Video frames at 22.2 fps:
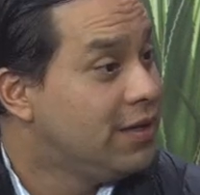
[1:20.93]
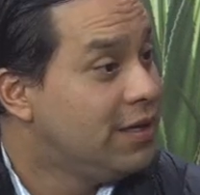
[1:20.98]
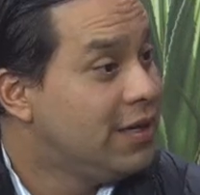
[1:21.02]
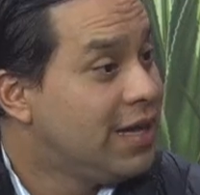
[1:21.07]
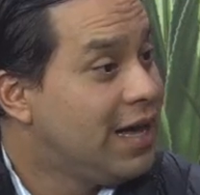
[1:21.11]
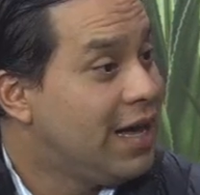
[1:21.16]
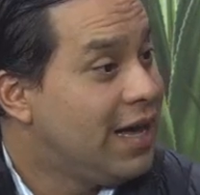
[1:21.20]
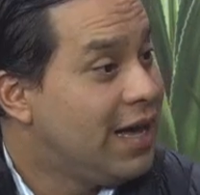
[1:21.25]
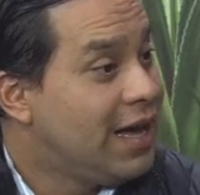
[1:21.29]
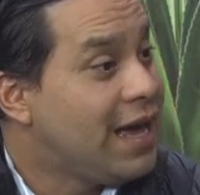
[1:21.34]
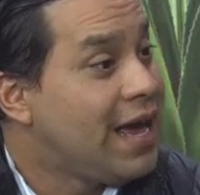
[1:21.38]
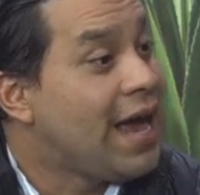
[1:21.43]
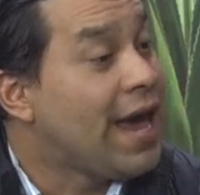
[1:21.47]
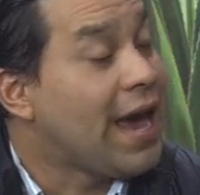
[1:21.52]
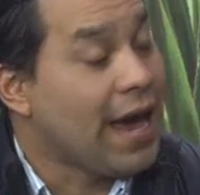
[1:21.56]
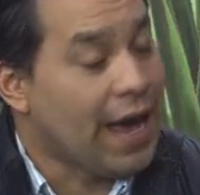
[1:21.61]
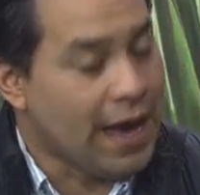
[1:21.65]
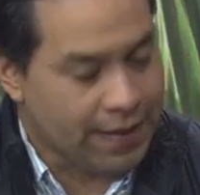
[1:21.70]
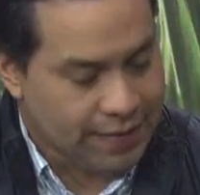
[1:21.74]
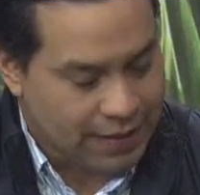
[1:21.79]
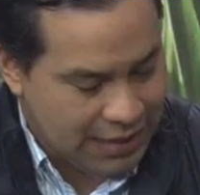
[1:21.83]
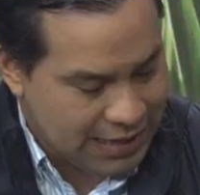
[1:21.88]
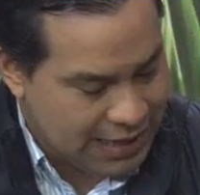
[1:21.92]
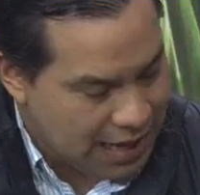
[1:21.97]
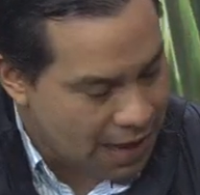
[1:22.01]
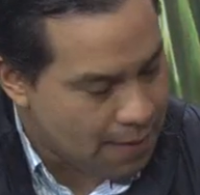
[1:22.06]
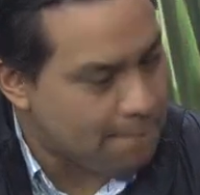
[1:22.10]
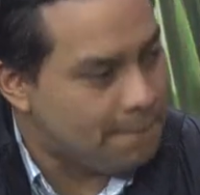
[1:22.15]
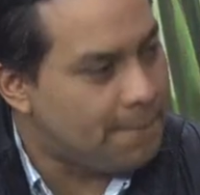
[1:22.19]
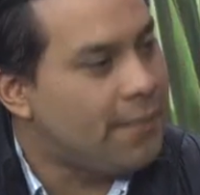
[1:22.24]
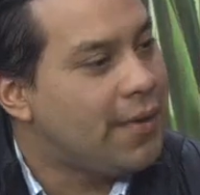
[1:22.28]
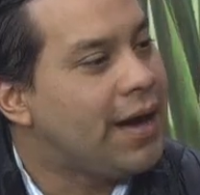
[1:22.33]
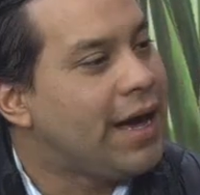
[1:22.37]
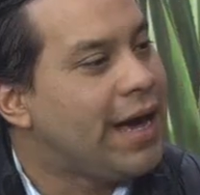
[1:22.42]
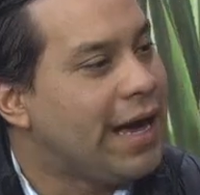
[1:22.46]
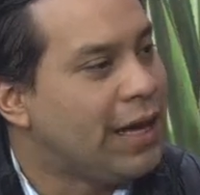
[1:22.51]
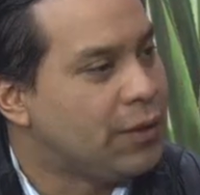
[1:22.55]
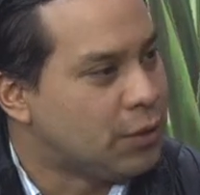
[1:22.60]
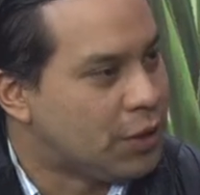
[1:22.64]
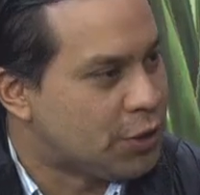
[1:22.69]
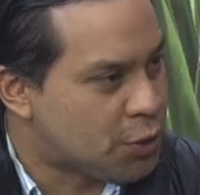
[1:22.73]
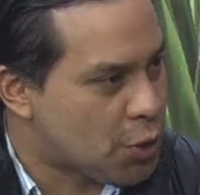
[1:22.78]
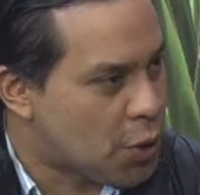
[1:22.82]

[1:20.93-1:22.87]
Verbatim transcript: Allá va a desarrollarse psicología.